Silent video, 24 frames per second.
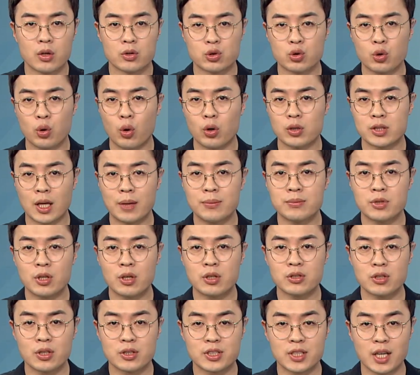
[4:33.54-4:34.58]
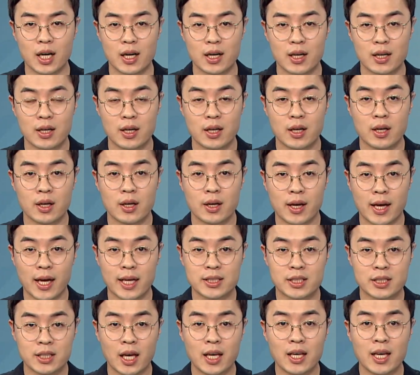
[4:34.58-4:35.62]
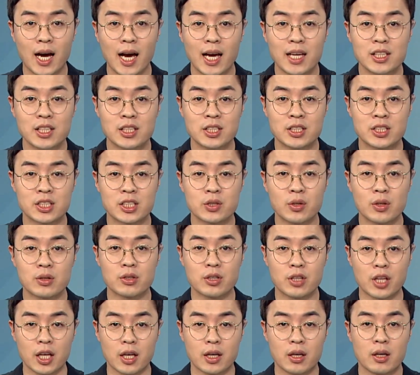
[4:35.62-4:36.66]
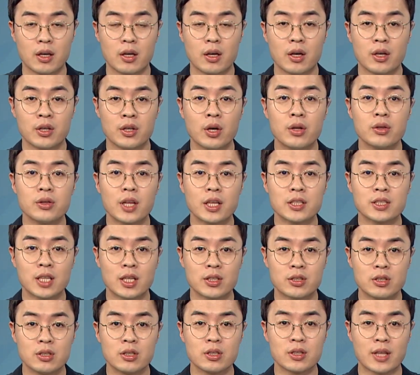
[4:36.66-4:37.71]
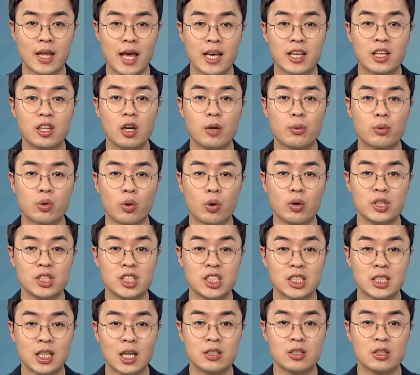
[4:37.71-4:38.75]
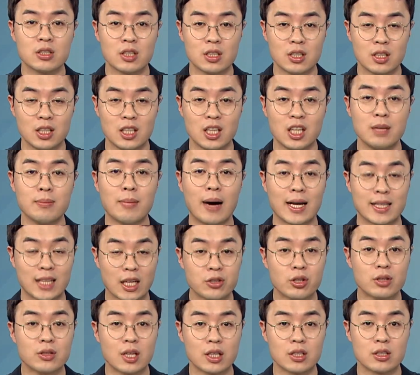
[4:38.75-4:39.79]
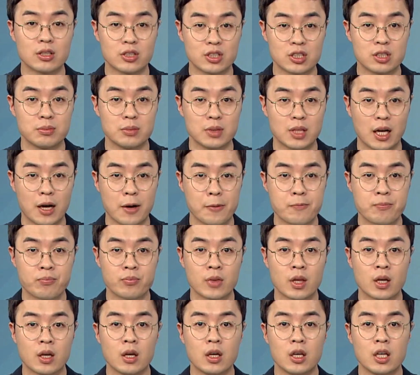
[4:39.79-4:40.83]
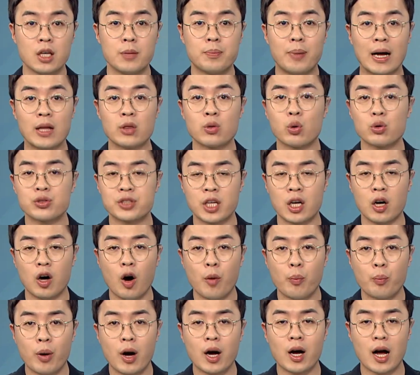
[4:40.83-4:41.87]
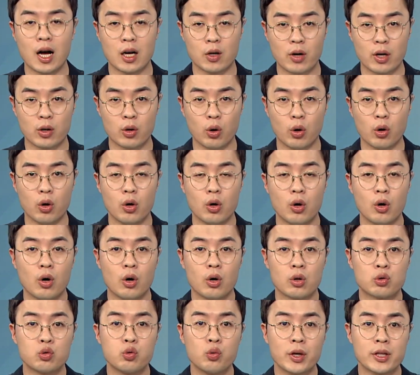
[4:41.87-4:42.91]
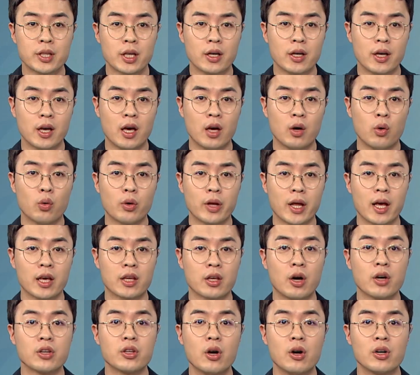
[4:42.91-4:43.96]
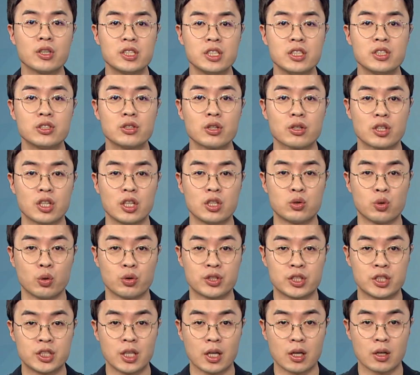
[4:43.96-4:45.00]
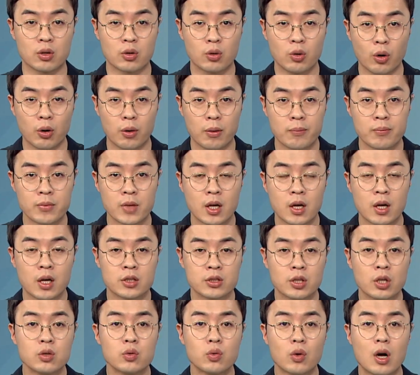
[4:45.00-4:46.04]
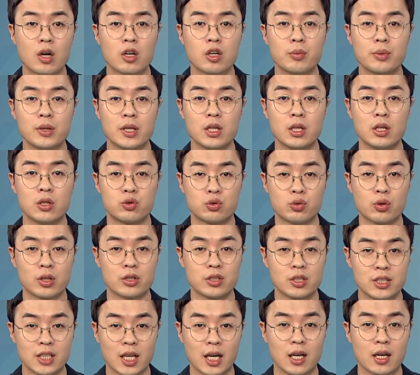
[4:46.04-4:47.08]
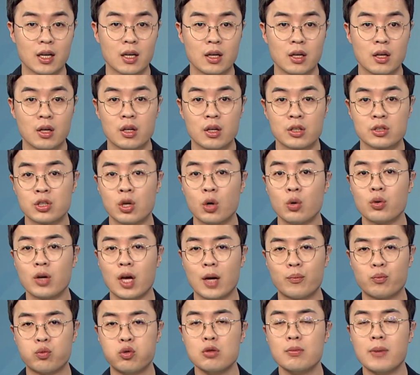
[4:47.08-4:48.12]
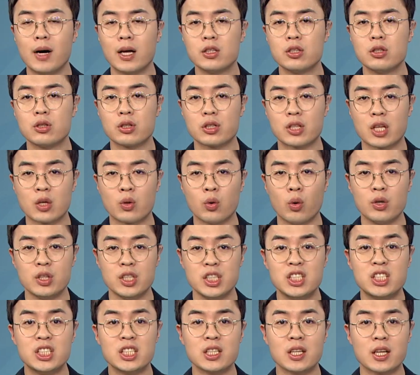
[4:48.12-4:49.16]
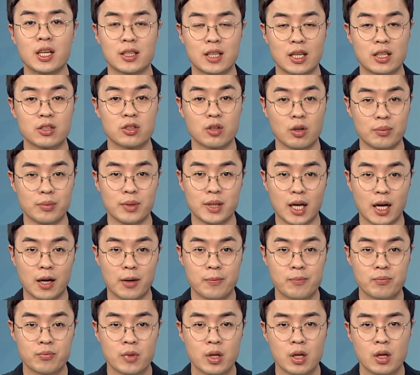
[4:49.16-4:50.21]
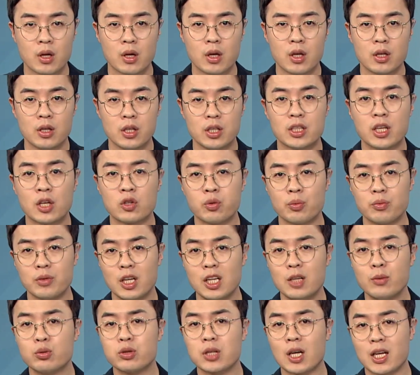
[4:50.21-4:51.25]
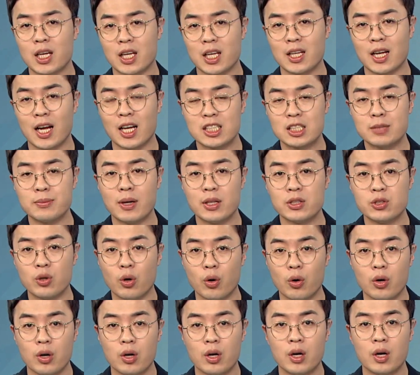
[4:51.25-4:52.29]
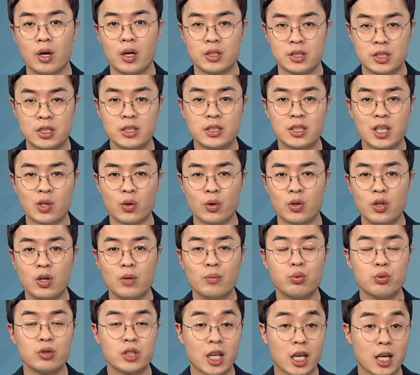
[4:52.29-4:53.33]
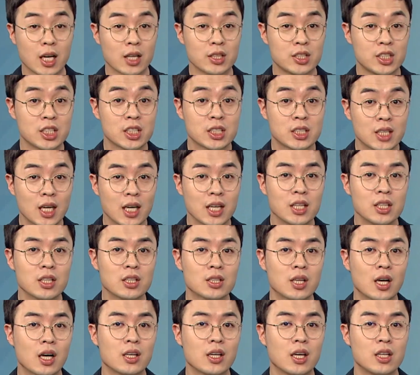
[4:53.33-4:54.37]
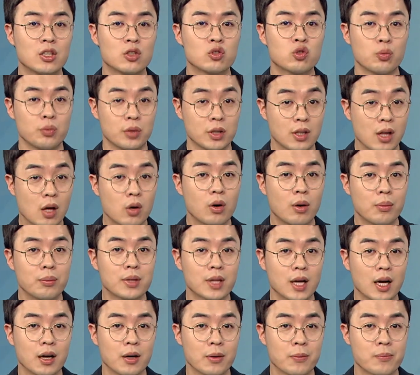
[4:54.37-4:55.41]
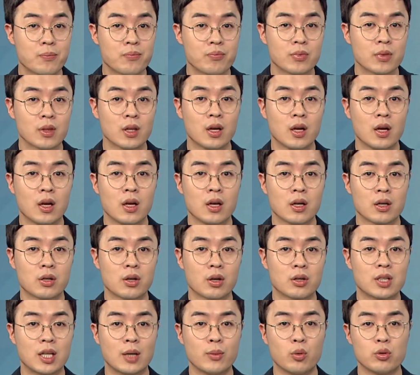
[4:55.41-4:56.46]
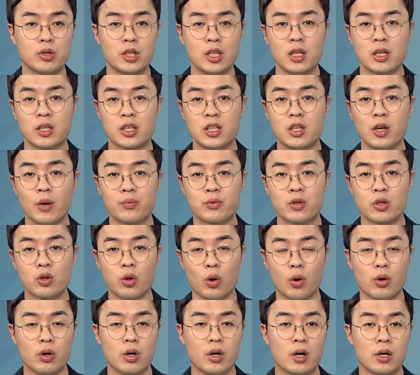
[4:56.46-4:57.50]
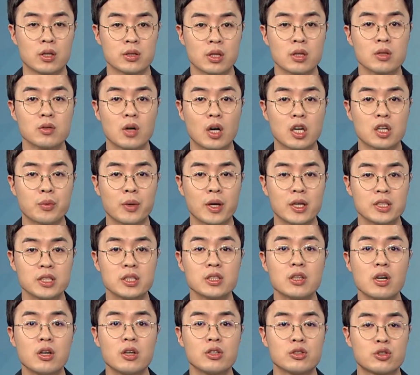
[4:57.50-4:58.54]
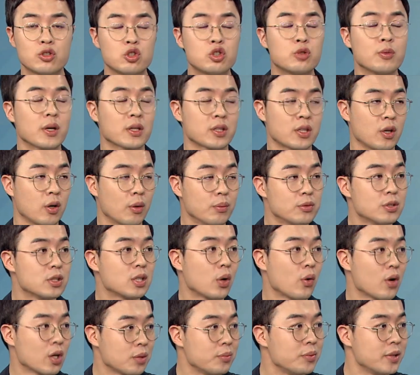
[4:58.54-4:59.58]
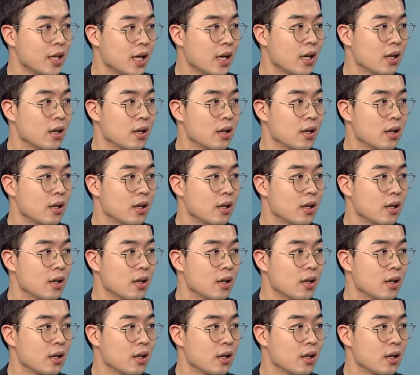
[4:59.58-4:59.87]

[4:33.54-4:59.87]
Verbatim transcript: 주로 삼성전자, SK 하이닉스 직원들이 현대차 등 대기업으로 이직하는 일이 많아졌다는 뜻입니다. 이 반도체 업황 악화로 두 회사의 올해 경영 실적이 좋지 않고 성과급이 줄어들자 처우에 불만을 느끼고 이직을 했다는 겁니다. 이게 좀 일부 사례긴 하지만요. 실제로 이런 분위기가 직장인들 사이에는 좀 있다고 합니다. 그렇다 보니 기업들도 성과급에 신경을 쓸 수밖에 없는 상황입니다.